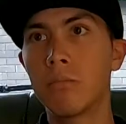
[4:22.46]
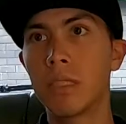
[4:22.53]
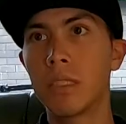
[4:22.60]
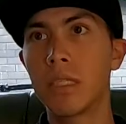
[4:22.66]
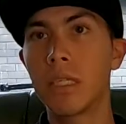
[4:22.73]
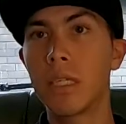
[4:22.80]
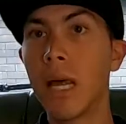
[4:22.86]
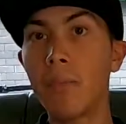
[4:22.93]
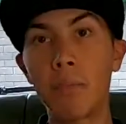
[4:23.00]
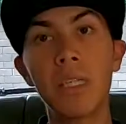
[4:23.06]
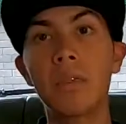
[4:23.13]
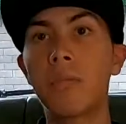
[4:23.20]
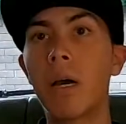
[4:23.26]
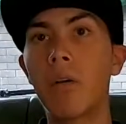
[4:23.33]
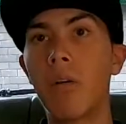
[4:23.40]
มันเจอราบ
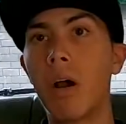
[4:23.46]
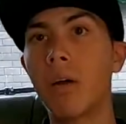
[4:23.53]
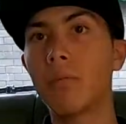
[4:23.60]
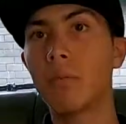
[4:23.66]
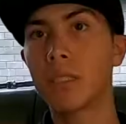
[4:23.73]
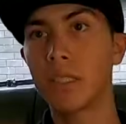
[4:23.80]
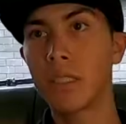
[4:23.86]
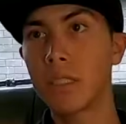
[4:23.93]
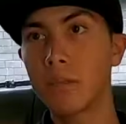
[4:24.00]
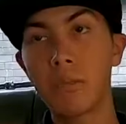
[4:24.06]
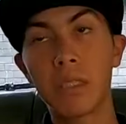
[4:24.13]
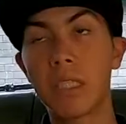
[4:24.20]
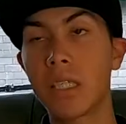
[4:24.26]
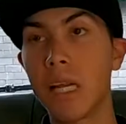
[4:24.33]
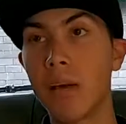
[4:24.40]
ลื่นมากกว่า มันเจอ
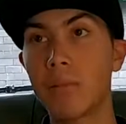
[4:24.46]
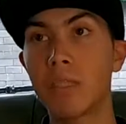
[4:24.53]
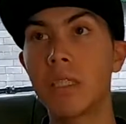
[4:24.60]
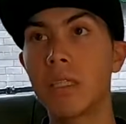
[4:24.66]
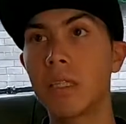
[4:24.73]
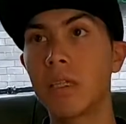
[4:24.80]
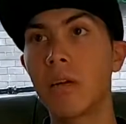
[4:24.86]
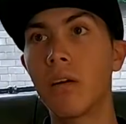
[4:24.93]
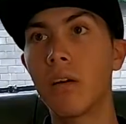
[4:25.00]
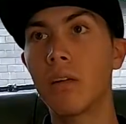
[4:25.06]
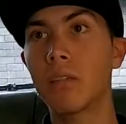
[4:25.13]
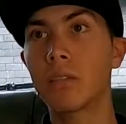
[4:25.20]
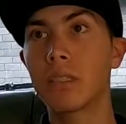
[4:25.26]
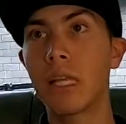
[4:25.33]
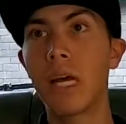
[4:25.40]
มันเจอราบลื่นแล้วก็
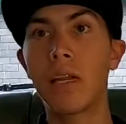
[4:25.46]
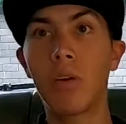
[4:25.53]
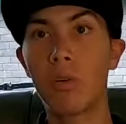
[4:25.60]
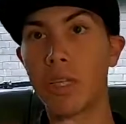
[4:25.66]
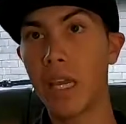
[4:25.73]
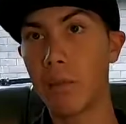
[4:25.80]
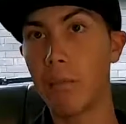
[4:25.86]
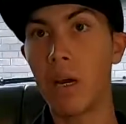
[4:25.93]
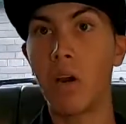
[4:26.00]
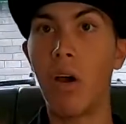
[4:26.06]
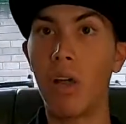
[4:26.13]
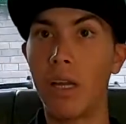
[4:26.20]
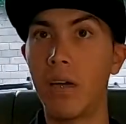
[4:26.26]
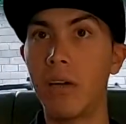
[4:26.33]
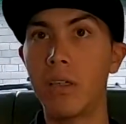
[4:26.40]
ถ้าเราเก่งมา
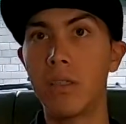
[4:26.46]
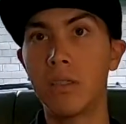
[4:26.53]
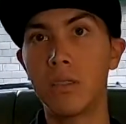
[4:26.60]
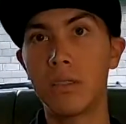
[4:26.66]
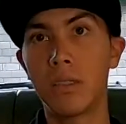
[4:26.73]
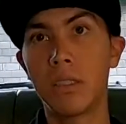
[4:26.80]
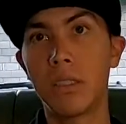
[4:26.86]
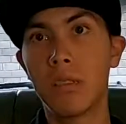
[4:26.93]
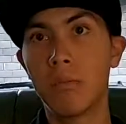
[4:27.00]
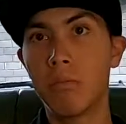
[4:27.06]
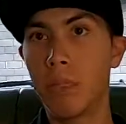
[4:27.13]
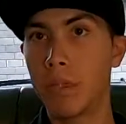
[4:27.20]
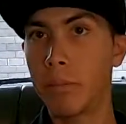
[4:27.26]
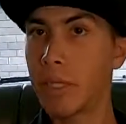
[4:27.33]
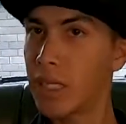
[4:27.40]
ก่อนแล้ว
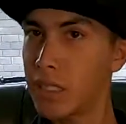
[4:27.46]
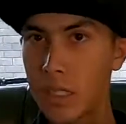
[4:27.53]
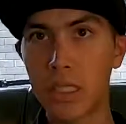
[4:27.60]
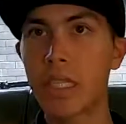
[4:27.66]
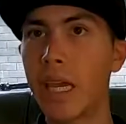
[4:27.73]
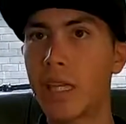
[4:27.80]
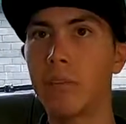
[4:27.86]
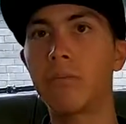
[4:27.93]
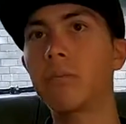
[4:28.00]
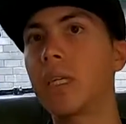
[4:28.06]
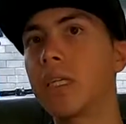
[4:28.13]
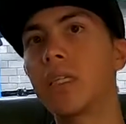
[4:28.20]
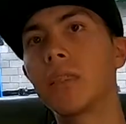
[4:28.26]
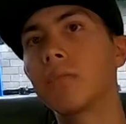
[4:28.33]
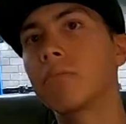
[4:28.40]
มันมันก็จะเก่งเหมื
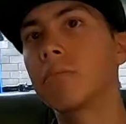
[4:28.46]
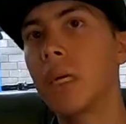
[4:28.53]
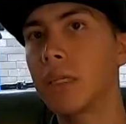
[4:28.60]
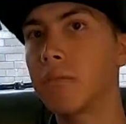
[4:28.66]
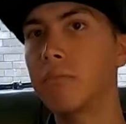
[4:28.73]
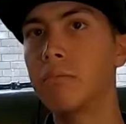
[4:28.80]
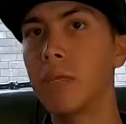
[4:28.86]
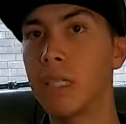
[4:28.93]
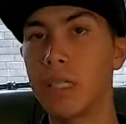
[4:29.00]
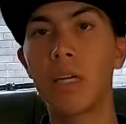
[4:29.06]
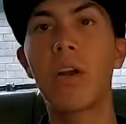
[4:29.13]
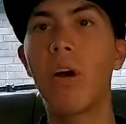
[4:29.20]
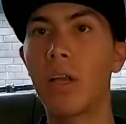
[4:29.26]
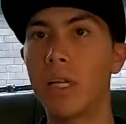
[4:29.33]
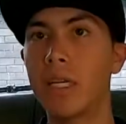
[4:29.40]
อน เหมือน เหมือนแต่
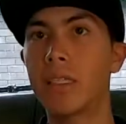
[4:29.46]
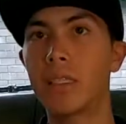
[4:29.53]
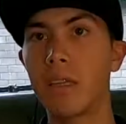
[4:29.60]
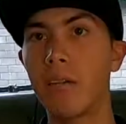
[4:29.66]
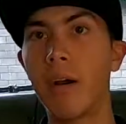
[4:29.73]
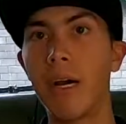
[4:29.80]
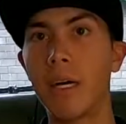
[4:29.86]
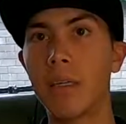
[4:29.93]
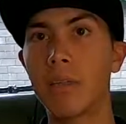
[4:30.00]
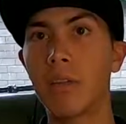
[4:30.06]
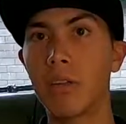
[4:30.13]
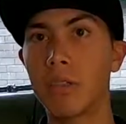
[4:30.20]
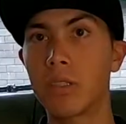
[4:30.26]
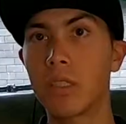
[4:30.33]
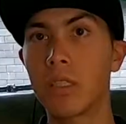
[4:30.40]
ก่อนแหละแต่ว่า
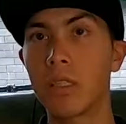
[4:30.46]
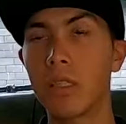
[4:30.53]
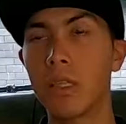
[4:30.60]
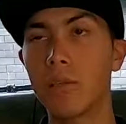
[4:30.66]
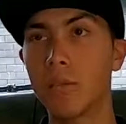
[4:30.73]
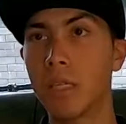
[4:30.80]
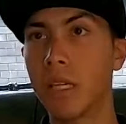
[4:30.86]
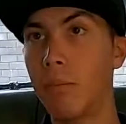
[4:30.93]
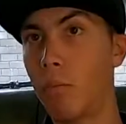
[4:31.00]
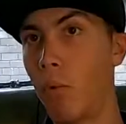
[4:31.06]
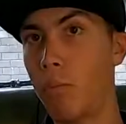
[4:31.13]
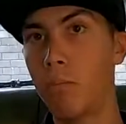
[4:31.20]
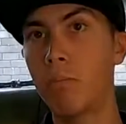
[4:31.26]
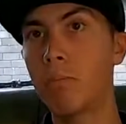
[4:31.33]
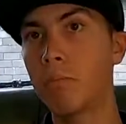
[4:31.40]
เราจะเริ่มมีระบ
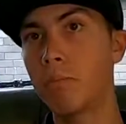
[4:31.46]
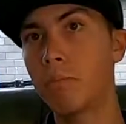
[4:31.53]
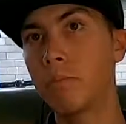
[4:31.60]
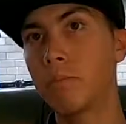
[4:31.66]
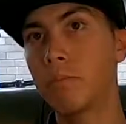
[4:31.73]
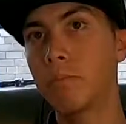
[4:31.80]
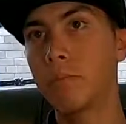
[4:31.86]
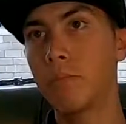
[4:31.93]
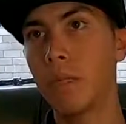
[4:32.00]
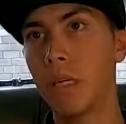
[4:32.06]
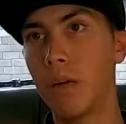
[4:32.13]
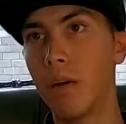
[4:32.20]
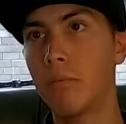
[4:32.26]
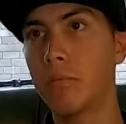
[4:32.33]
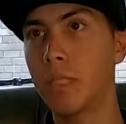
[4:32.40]
บ แล้ว
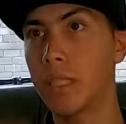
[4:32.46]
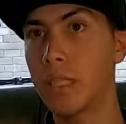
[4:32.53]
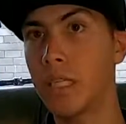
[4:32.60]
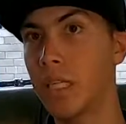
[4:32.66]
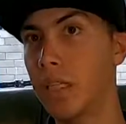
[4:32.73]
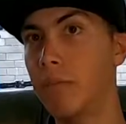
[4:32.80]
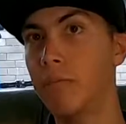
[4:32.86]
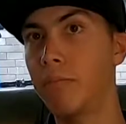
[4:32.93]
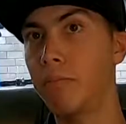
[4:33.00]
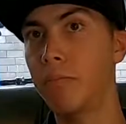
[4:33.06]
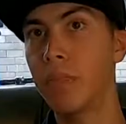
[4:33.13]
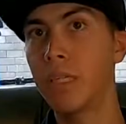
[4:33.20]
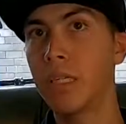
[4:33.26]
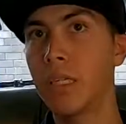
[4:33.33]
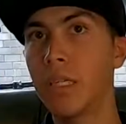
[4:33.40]
ก็มีทีม
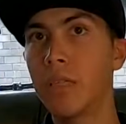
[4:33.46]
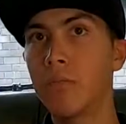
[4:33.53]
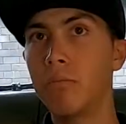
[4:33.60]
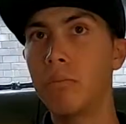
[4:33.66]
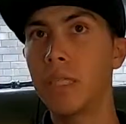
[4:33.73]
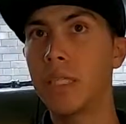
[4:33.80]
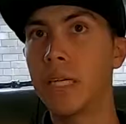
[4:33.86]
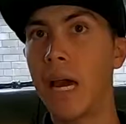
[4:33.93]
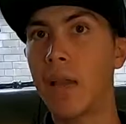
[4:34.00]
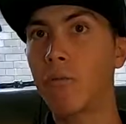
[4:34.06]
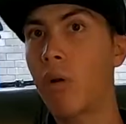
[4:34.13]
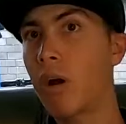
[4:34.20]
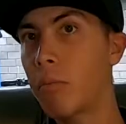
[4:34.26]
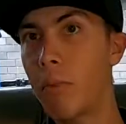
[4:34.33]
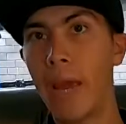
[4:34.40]
มีการ
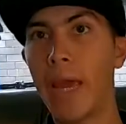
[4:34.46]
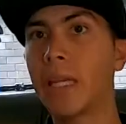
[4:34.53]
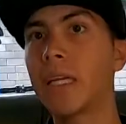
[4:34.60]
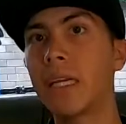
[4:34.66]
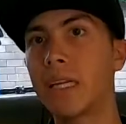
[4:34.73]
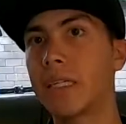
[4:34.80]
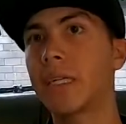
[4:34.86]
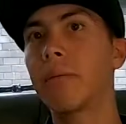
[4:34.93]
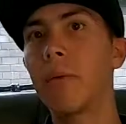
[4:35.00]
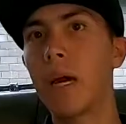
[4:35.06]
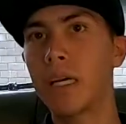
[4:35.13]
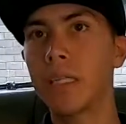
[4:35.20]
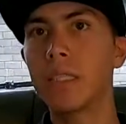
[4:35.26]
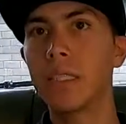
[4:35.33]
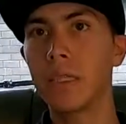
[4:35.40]
วางแผนอะไรเงี้ย
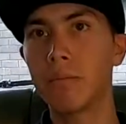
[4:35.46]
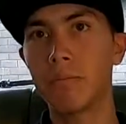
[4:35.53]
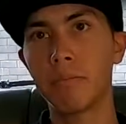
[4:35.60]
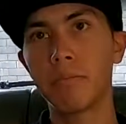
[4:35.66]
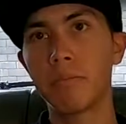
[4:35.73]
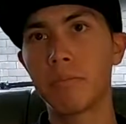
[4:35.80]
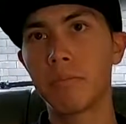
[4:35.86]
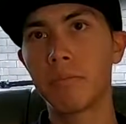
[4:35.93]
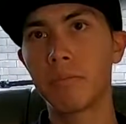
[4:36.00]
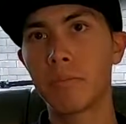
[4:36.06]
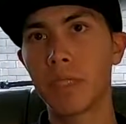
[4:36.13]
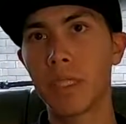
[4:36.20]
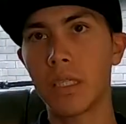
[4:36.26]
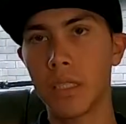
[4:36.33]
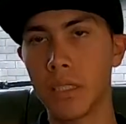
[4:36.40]
มากขึ้นครับ
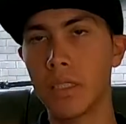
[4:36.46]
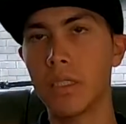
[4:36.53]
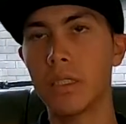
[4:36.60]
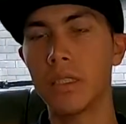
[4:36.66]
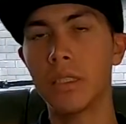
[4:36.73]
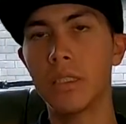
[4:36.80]
ก็คือ